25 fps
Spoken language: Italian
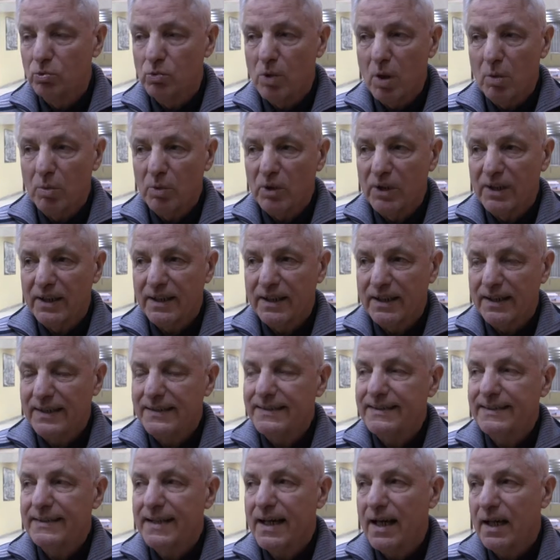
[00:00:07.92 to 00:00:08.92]
uomo
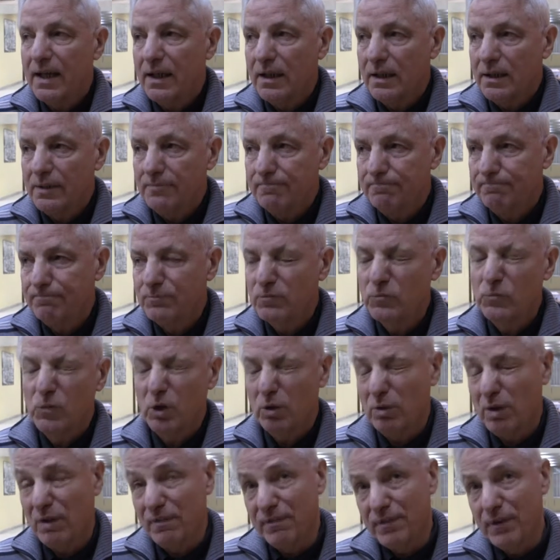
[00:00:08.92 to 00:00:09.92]
ecclesiale,
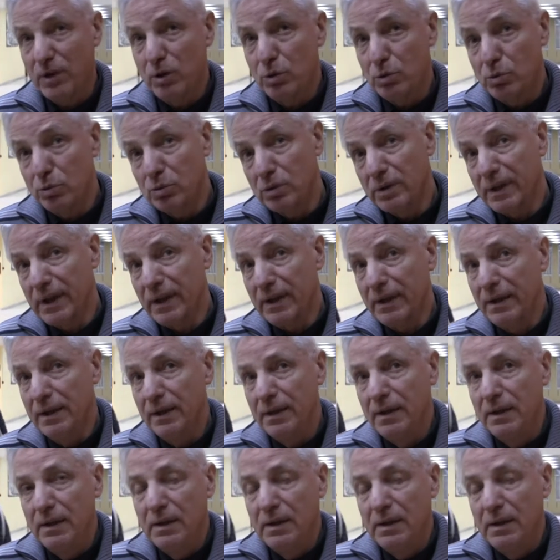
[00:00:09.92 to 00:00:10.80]
per una figura